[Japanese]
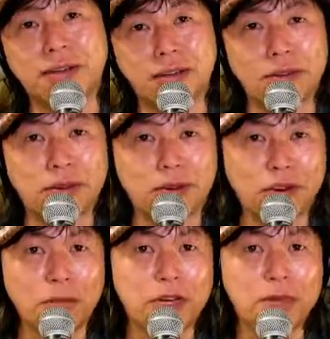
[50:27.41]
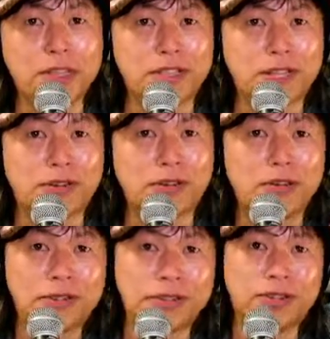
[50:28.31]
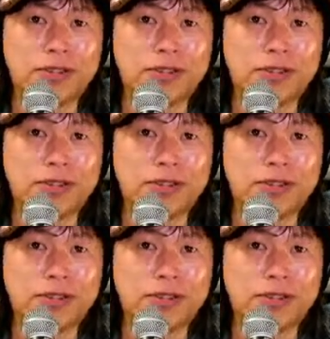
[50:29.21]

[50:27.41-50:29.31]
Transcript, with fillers: この、この番組はですね、こういう、